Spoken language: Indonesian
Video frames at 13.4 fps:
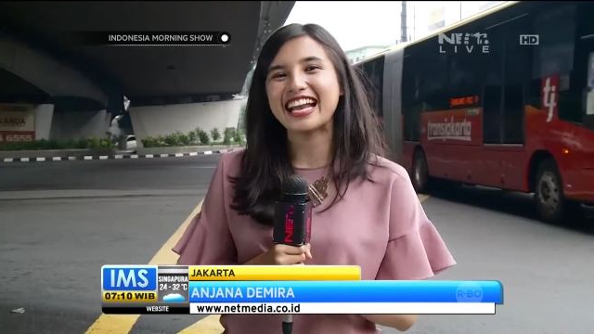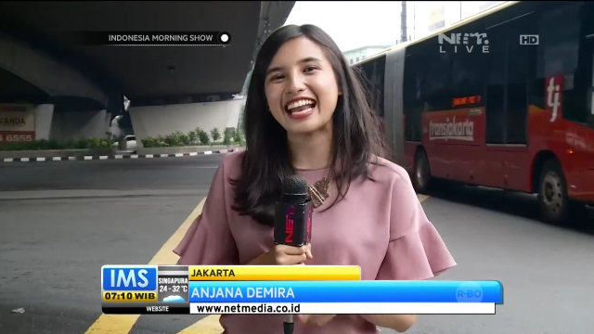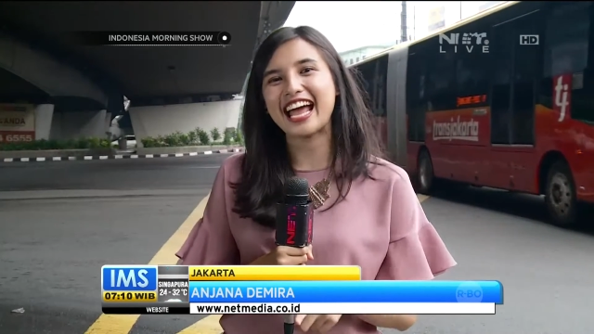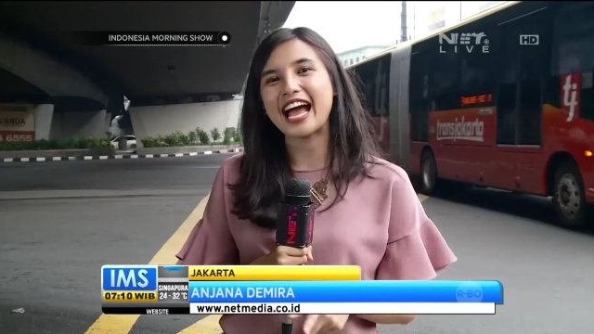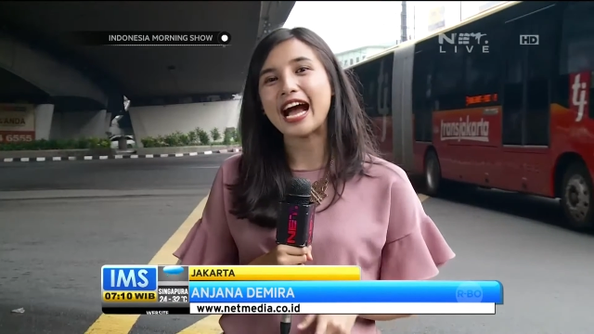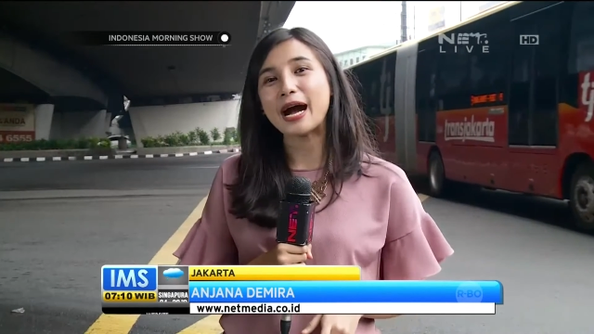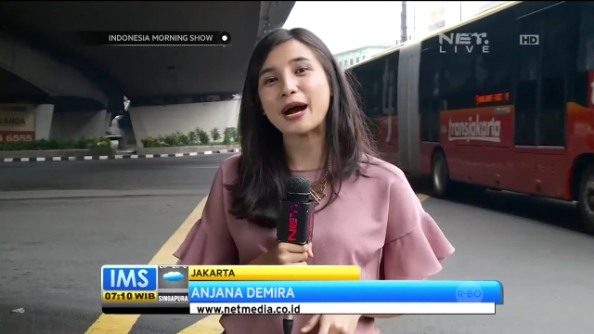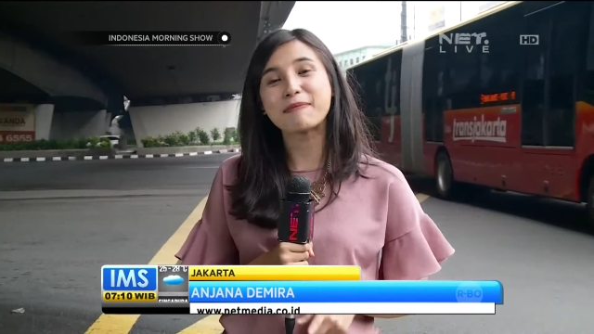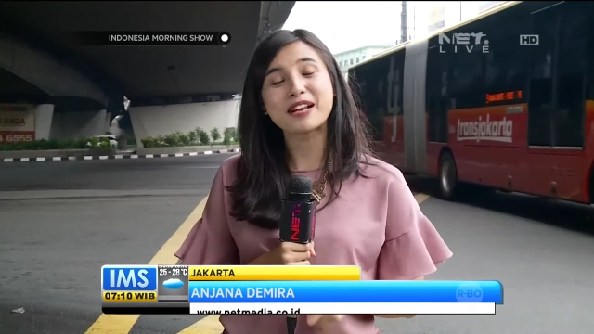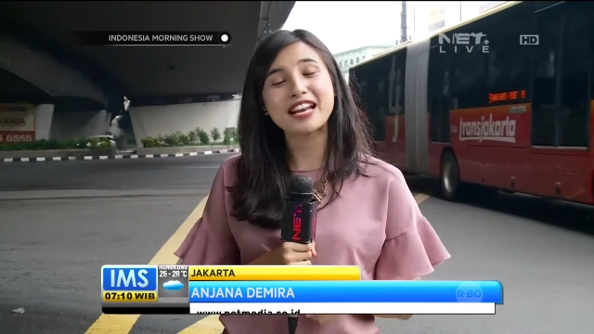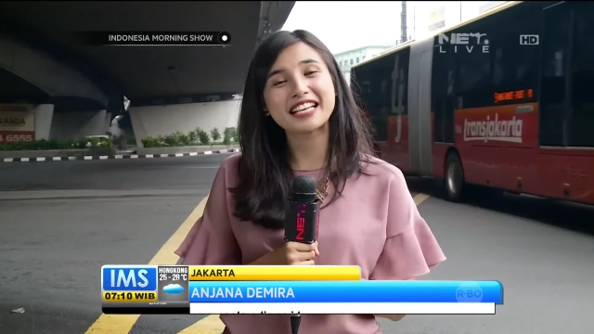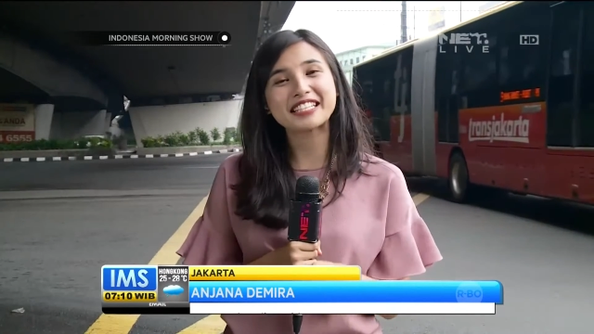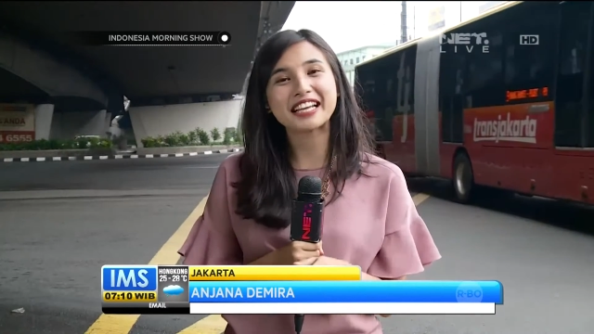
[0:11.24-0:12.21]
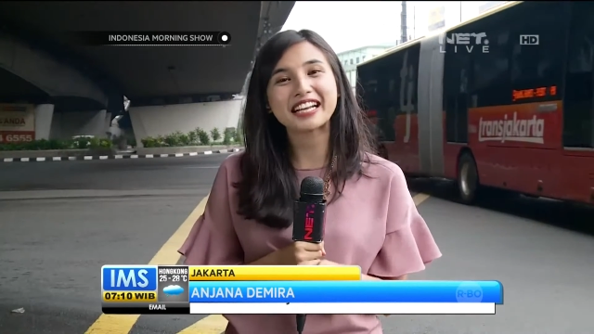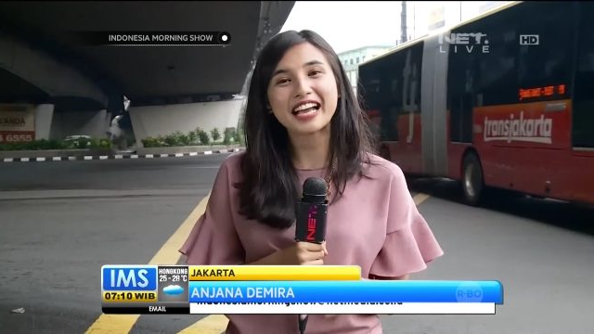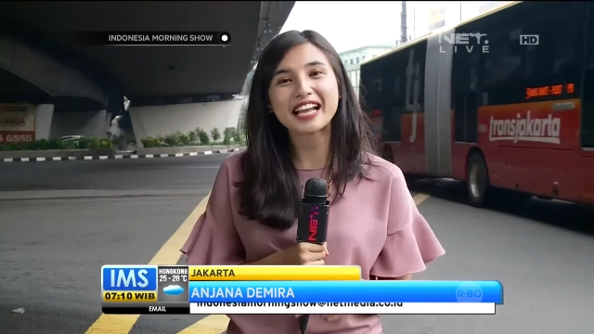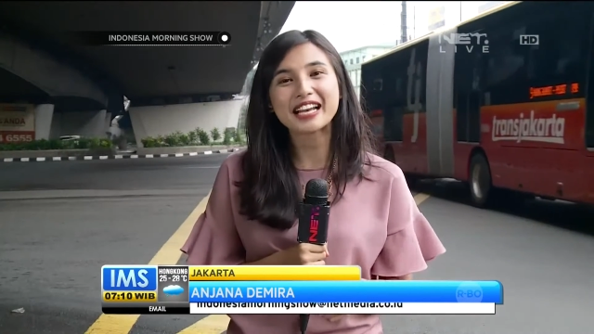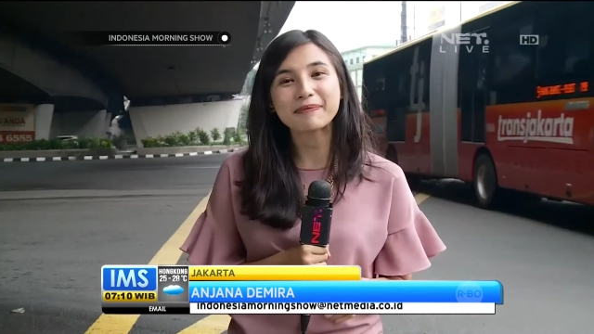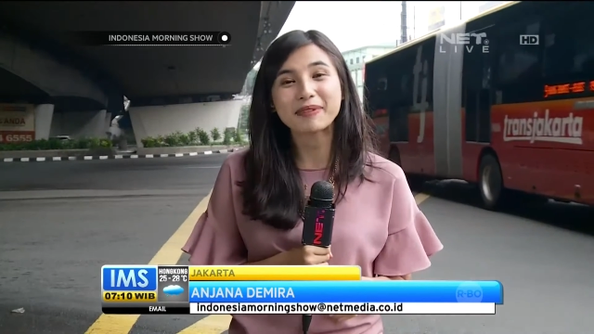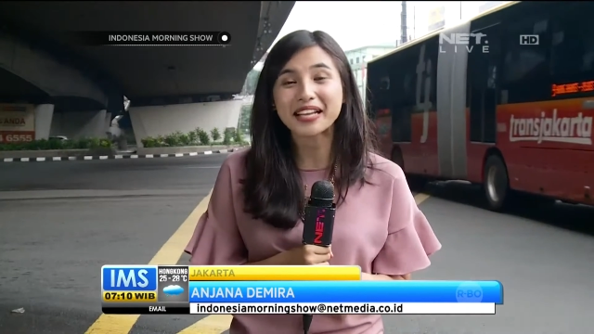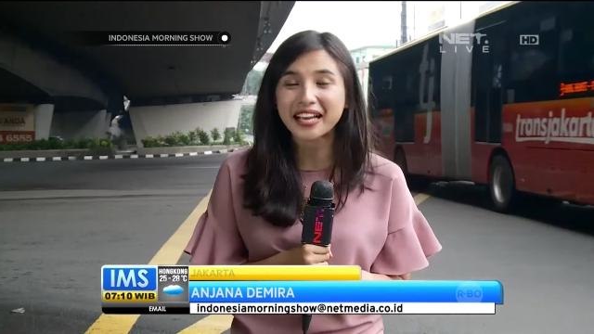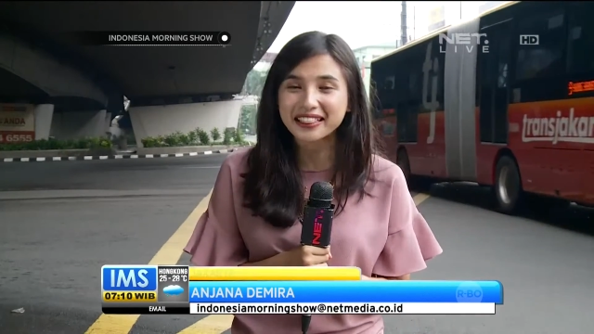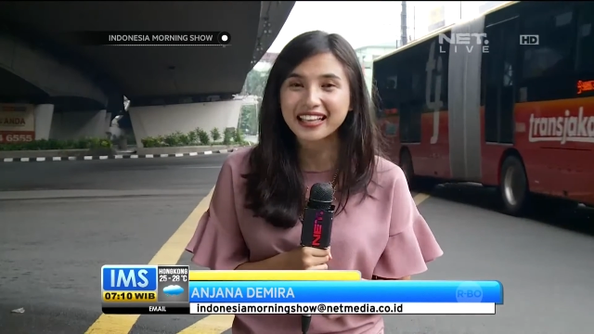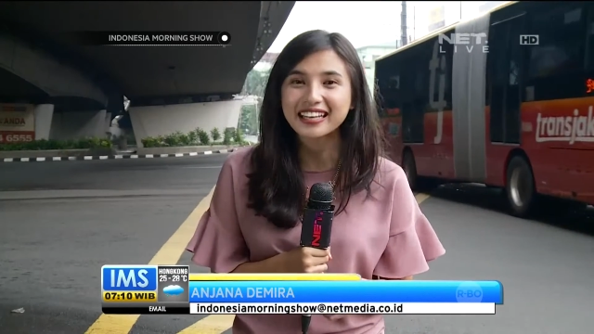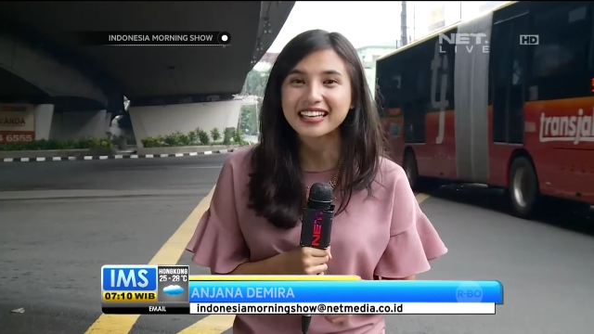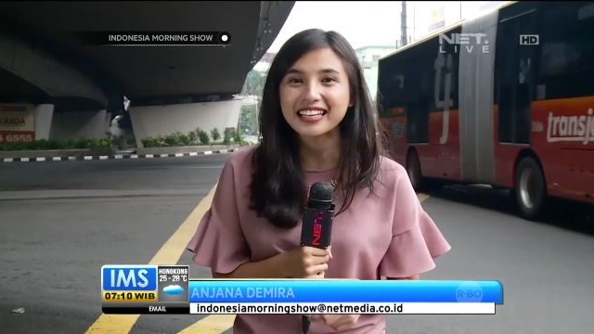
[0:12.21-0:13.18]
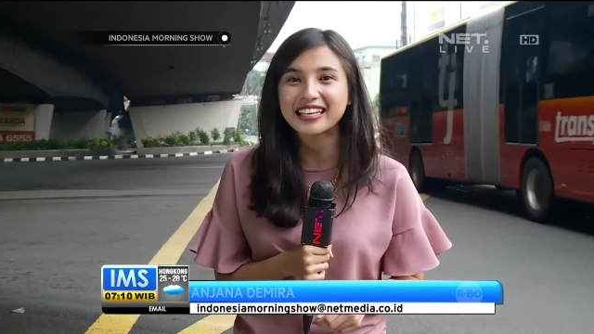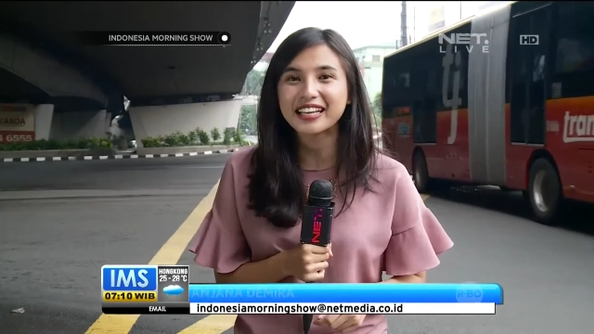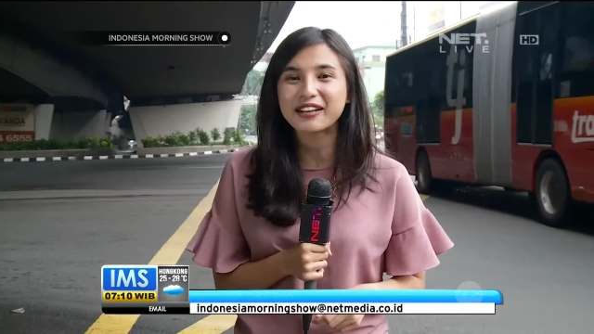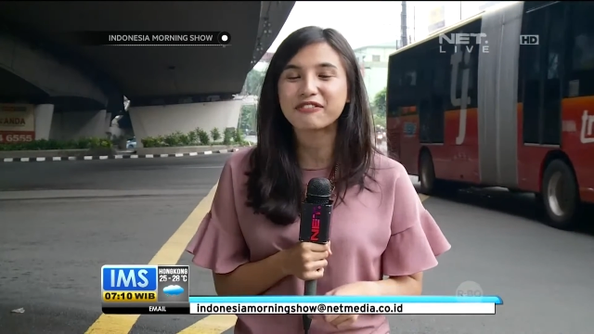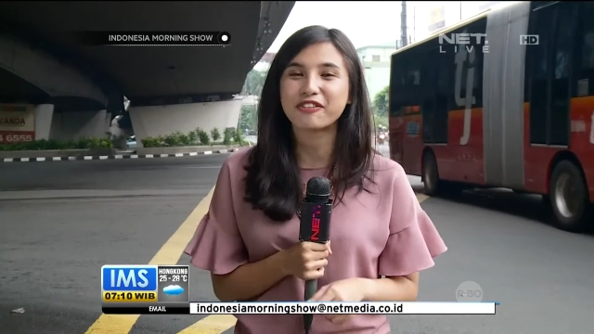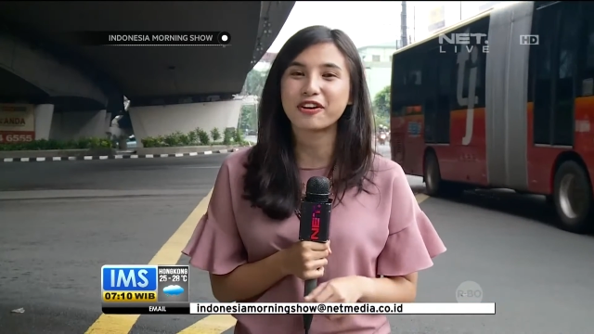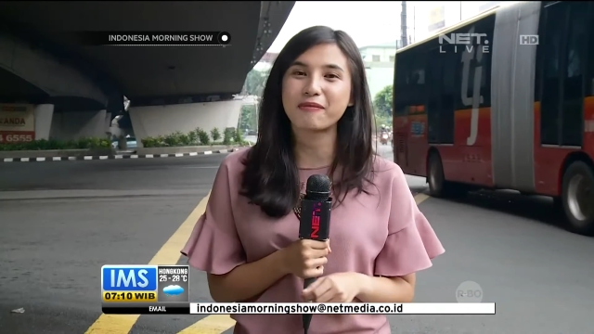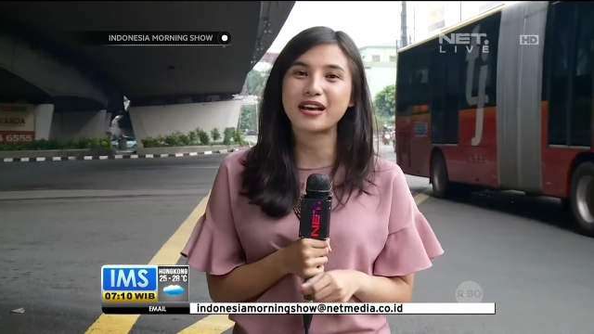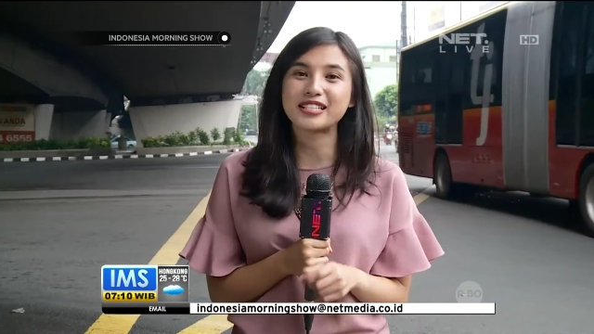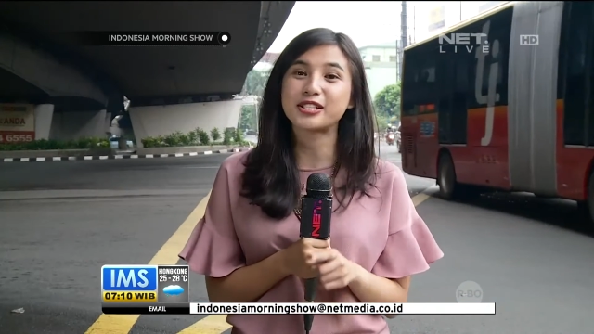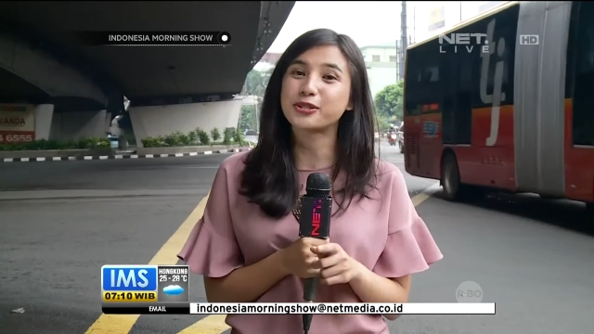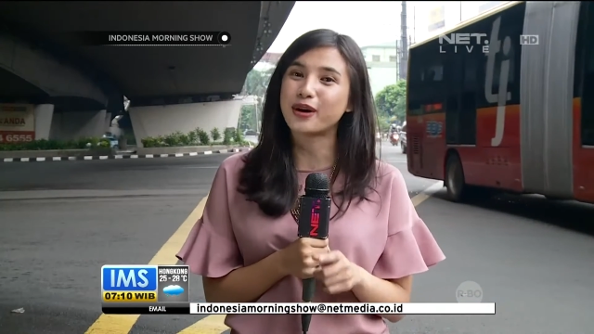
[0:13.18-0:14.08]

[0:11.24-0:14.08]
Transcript: Nah, eh, berdasarkan peringatan dini informasi